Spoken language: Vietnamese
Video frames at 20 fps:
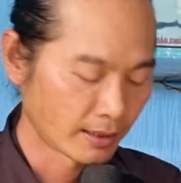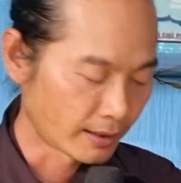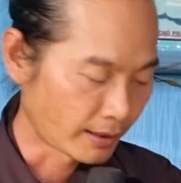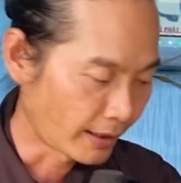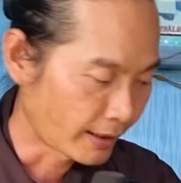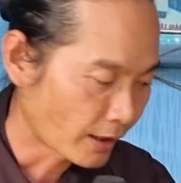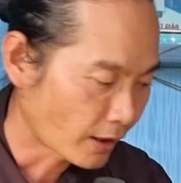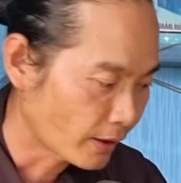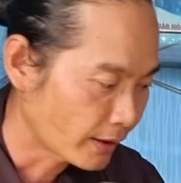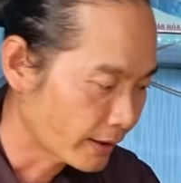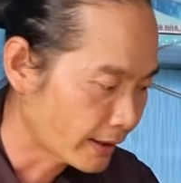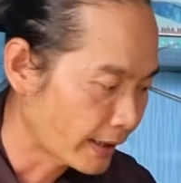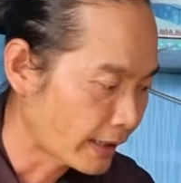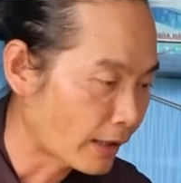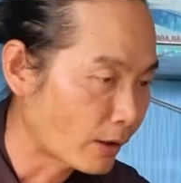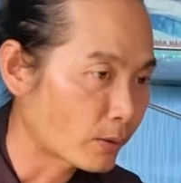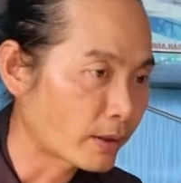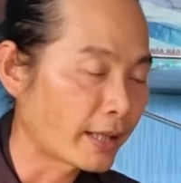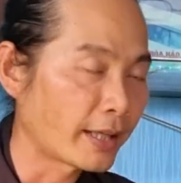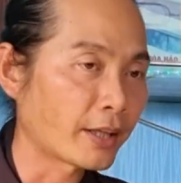Thì thôi cái
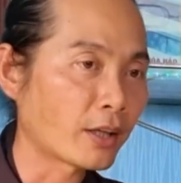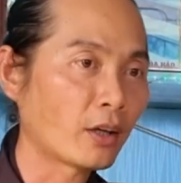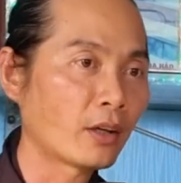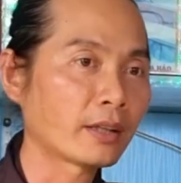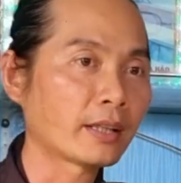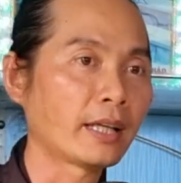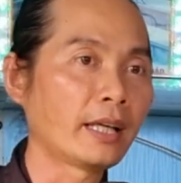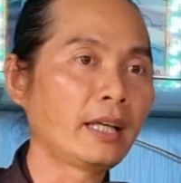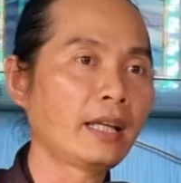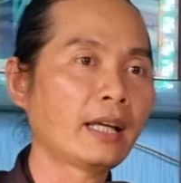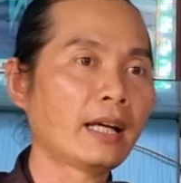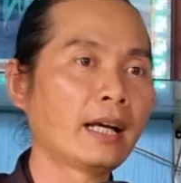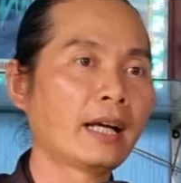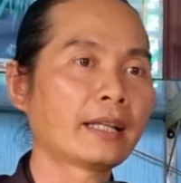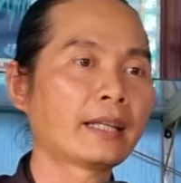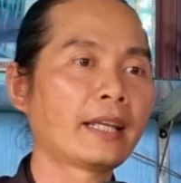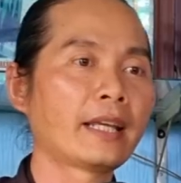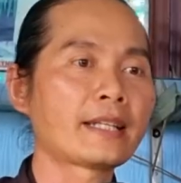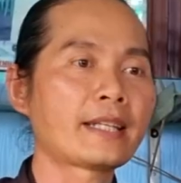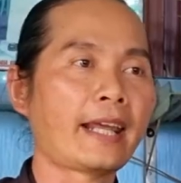câu này con chỉ
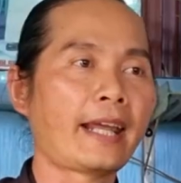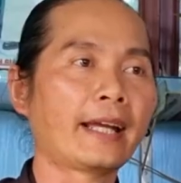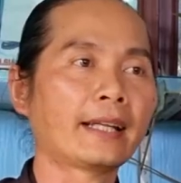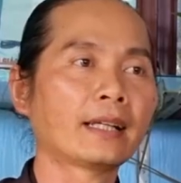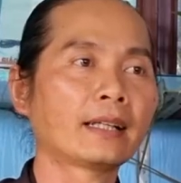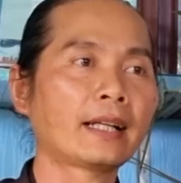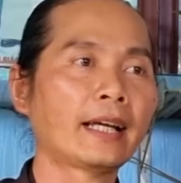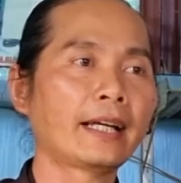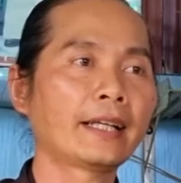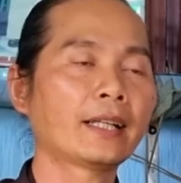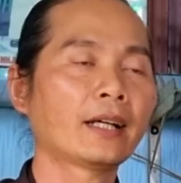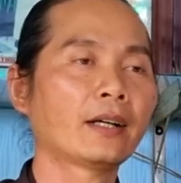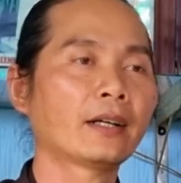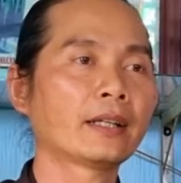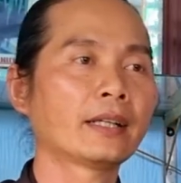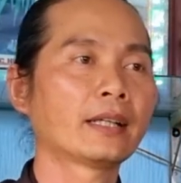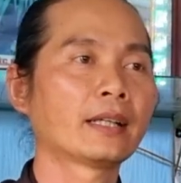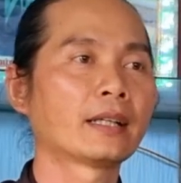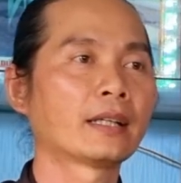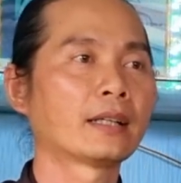chia sẻ tới đây
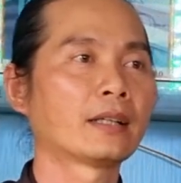thôi.